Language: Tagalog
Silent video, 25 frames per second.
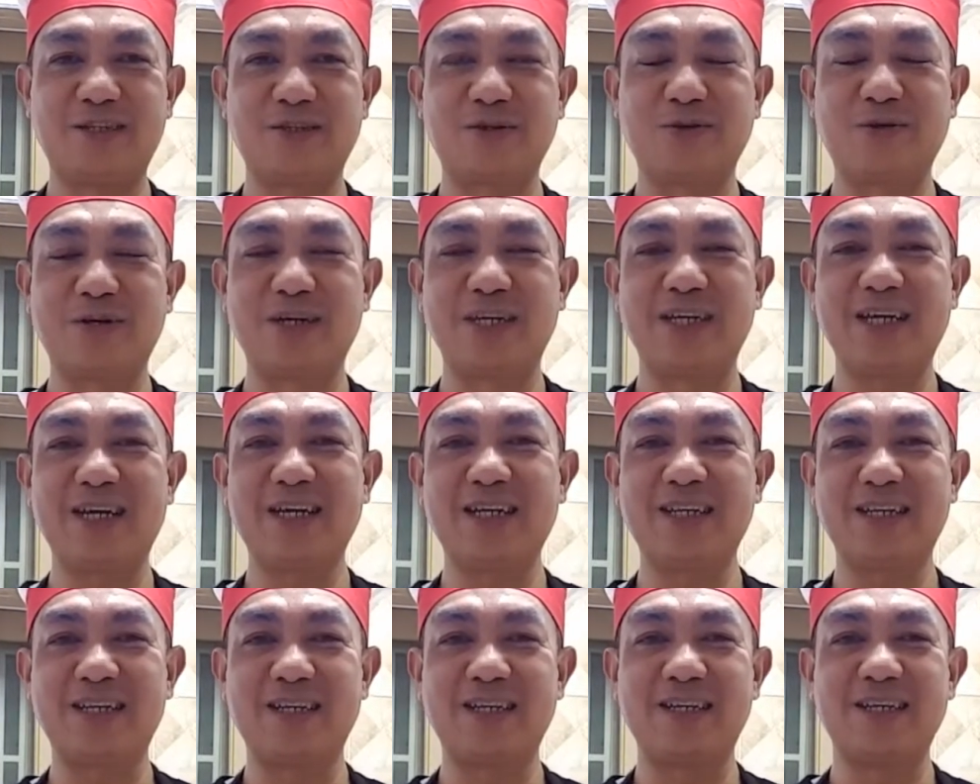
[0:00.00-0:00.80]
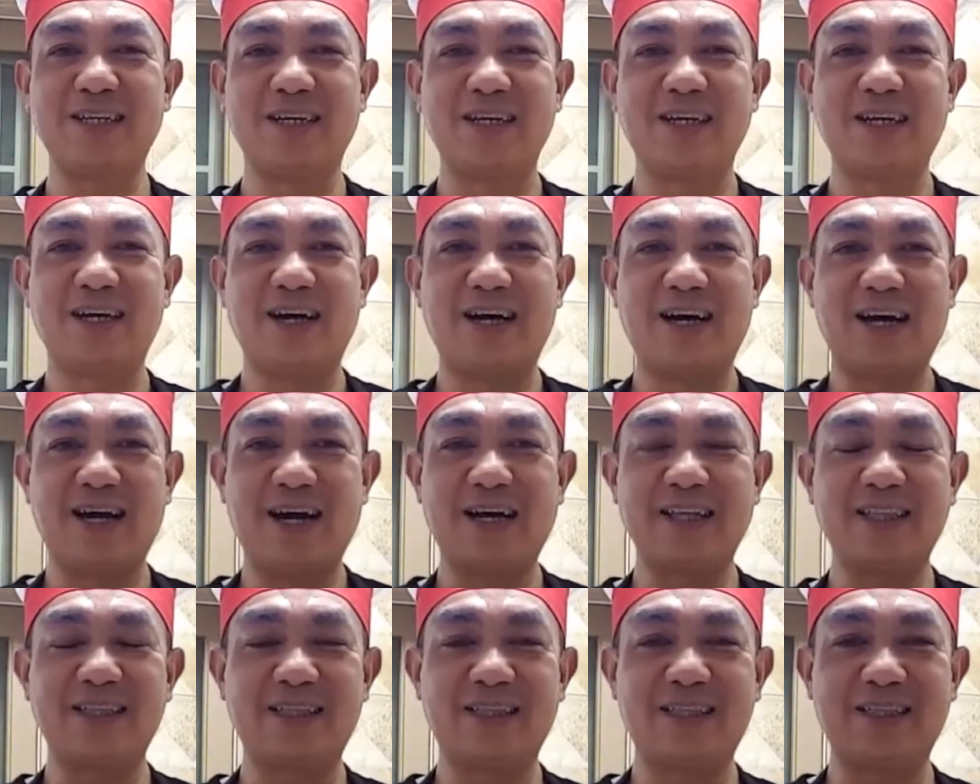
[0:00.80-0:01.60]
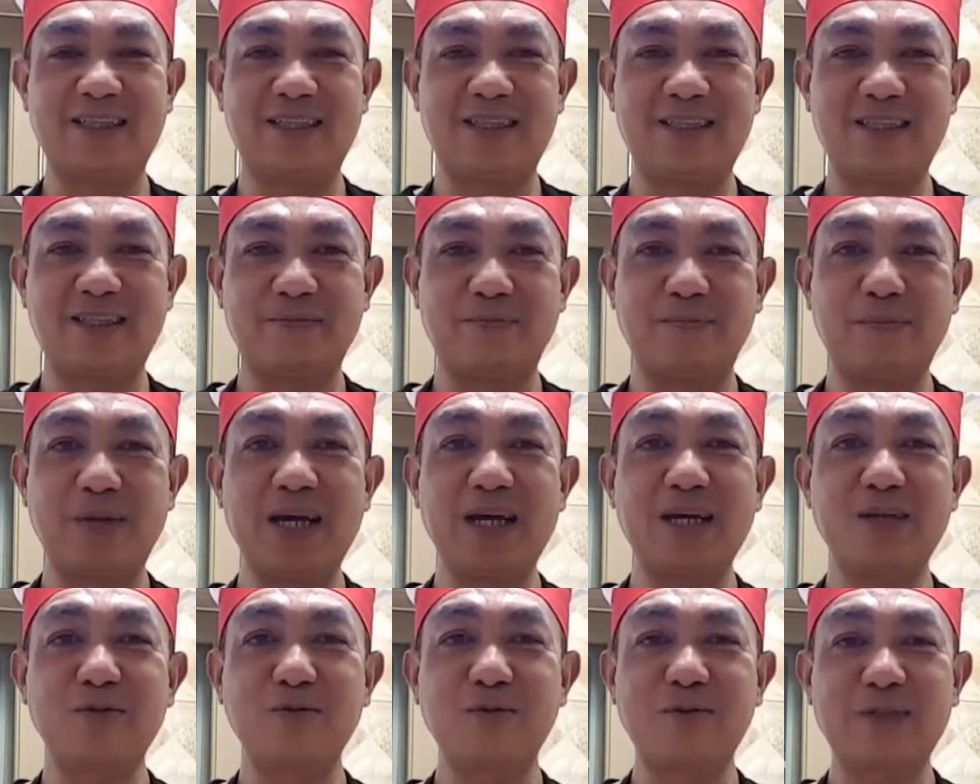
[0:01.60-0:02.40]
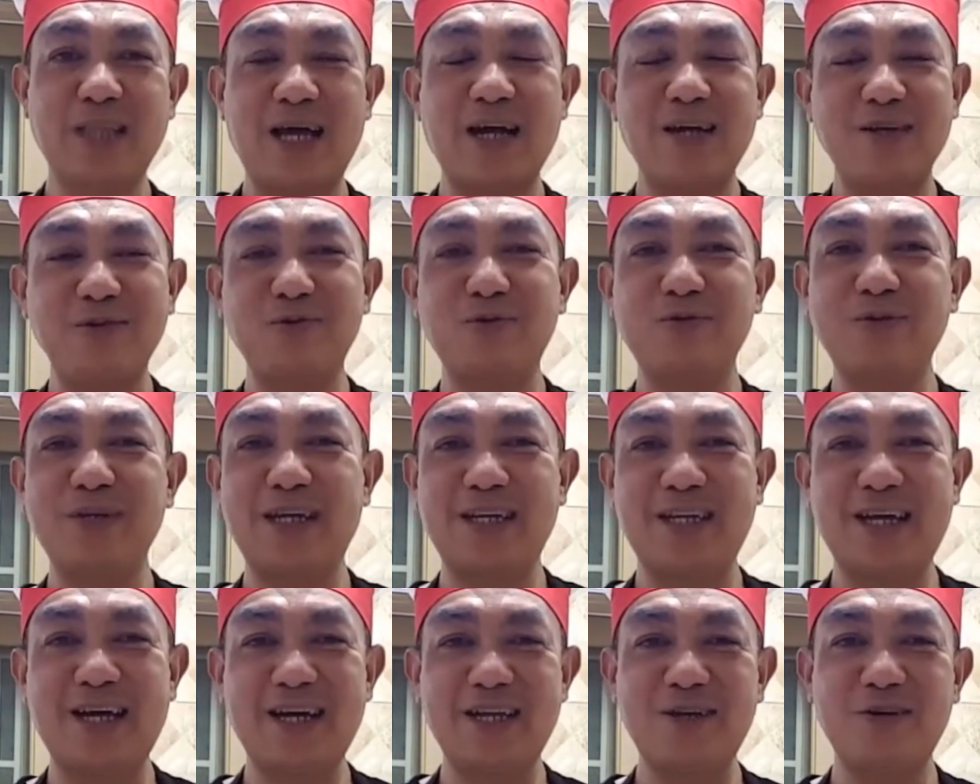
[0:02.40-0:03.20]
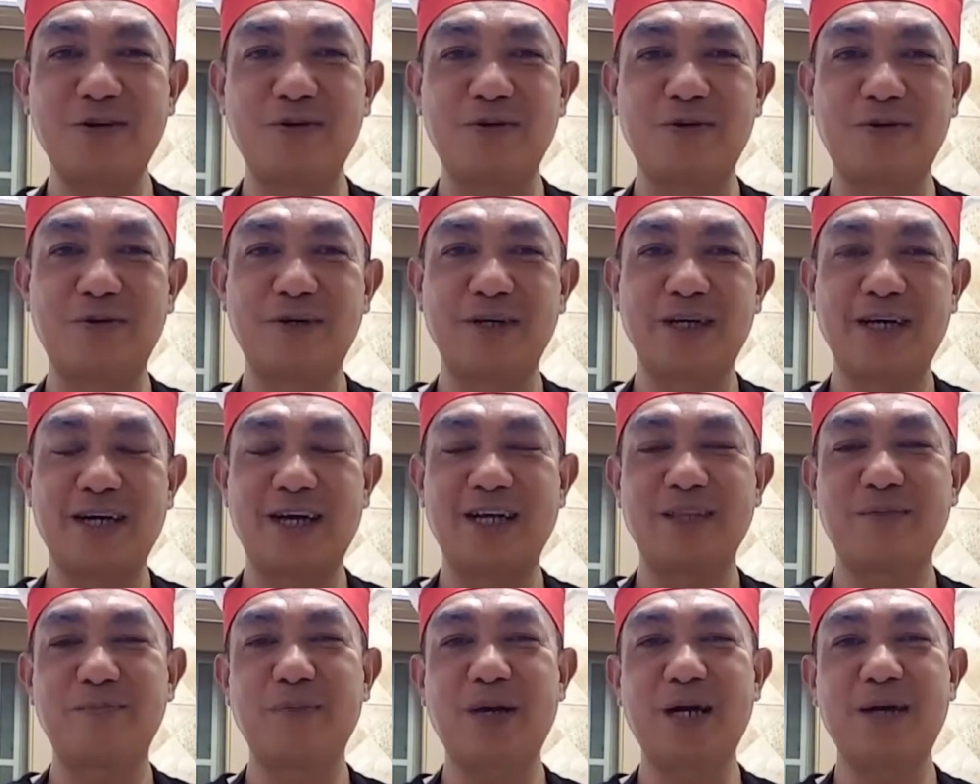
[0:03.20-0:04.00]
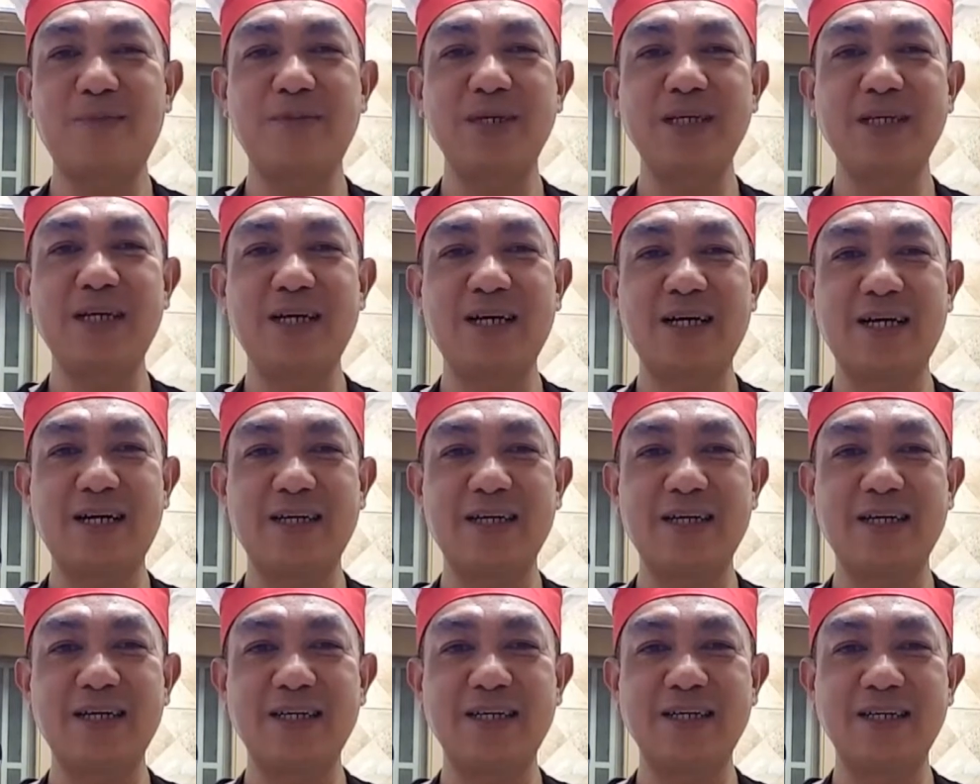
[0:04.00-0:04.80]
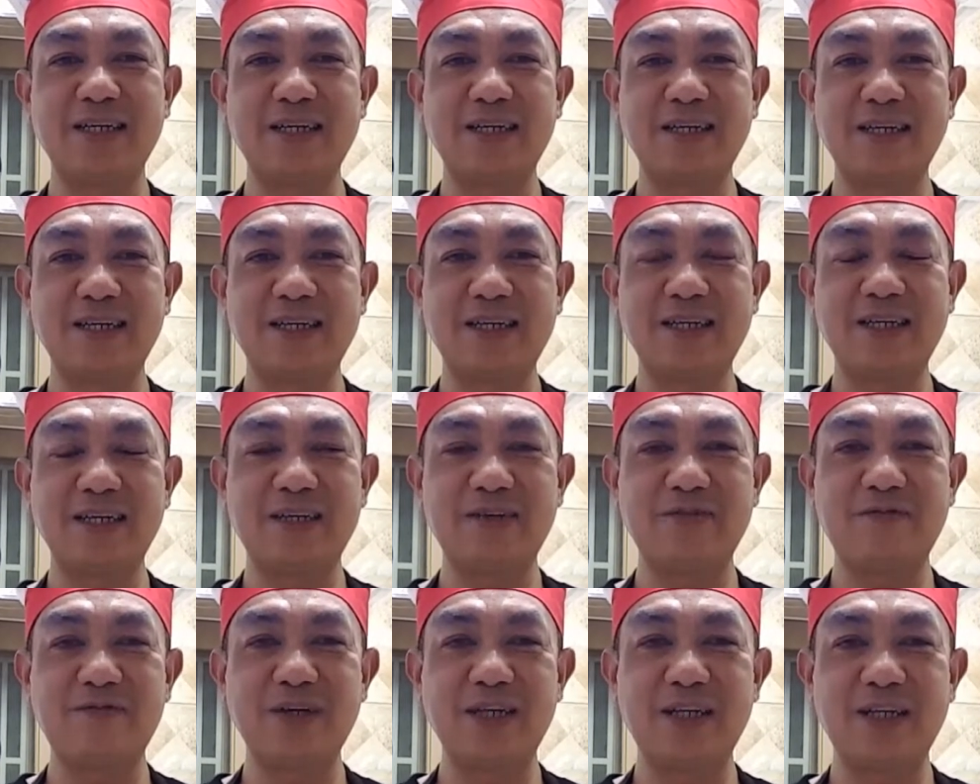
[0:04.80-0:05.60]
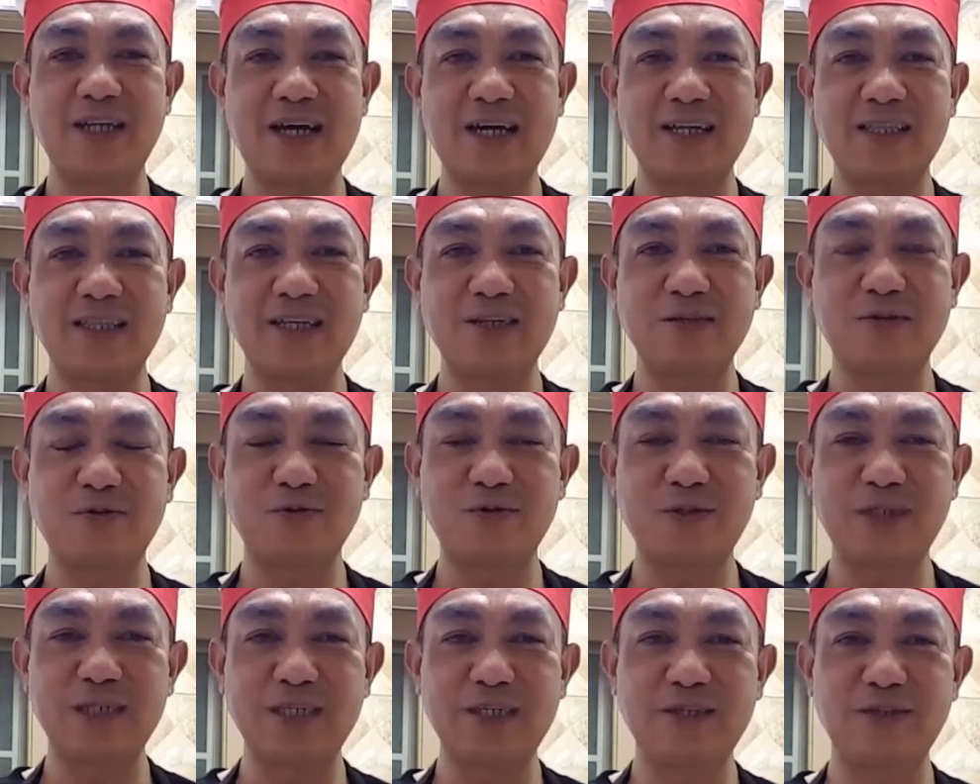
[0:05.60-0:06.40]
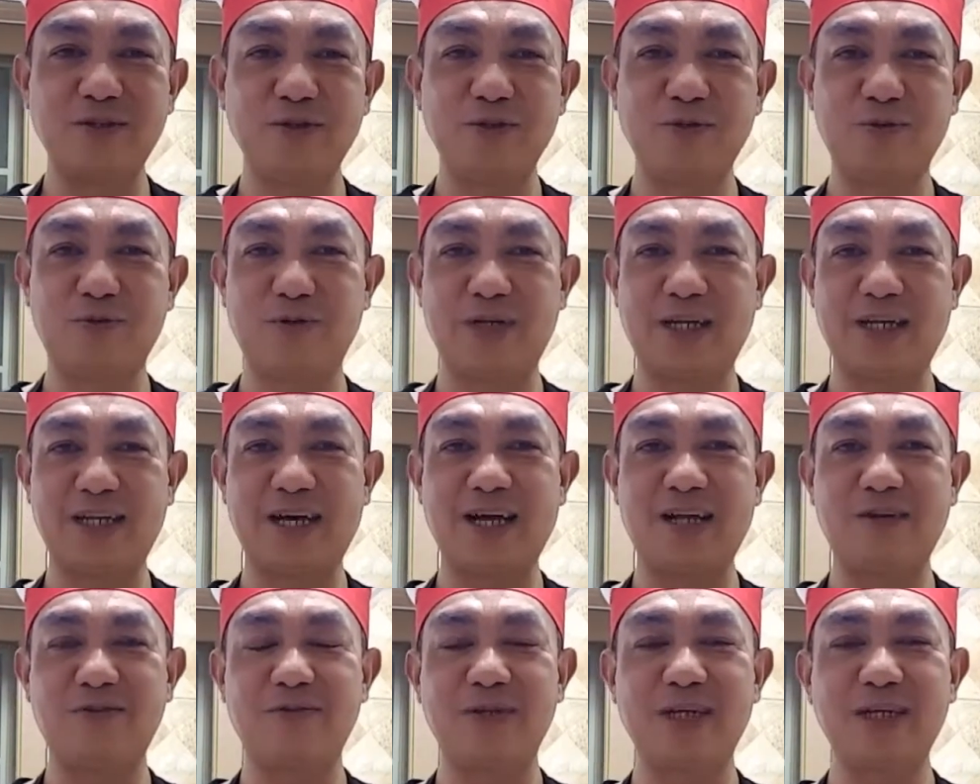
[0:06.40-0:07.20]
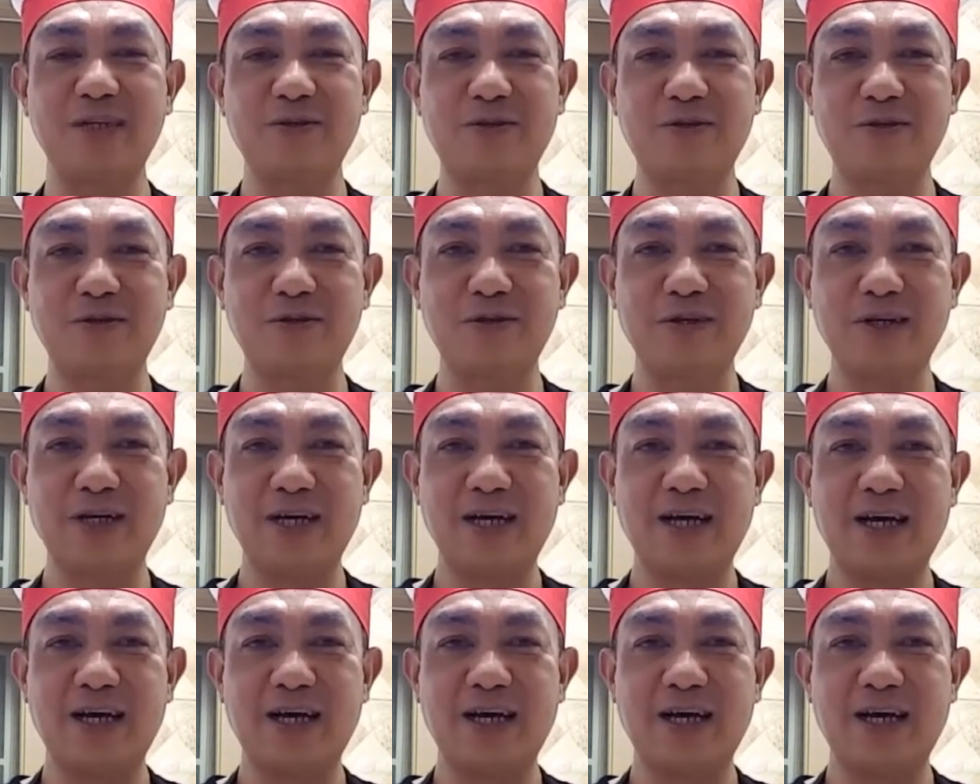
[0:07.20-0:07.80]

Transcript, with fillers: So ayan. At meron tayong nanalo. At mamaya ay i-reveal natin kung sino yung nanalo na yon.